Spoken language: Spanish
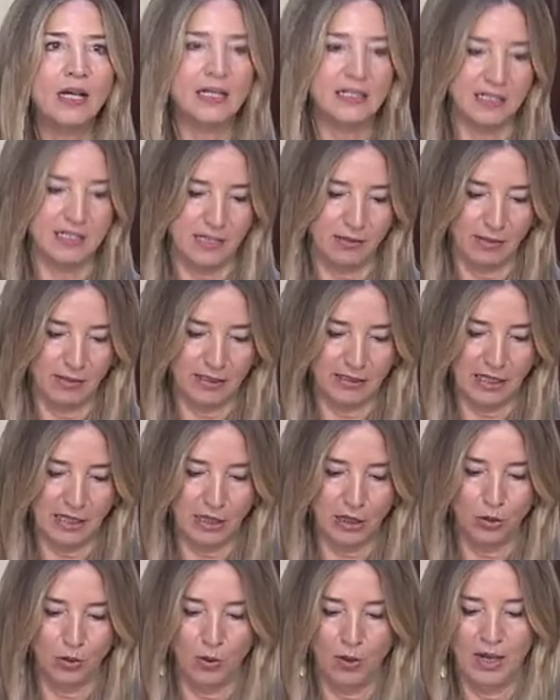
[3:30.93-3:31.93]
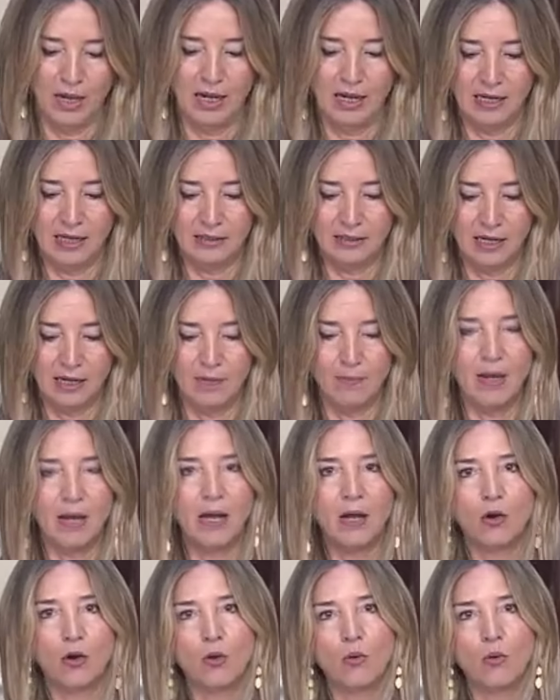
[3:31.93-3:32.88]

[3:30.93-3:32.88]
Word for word: el chivatazo a la trama,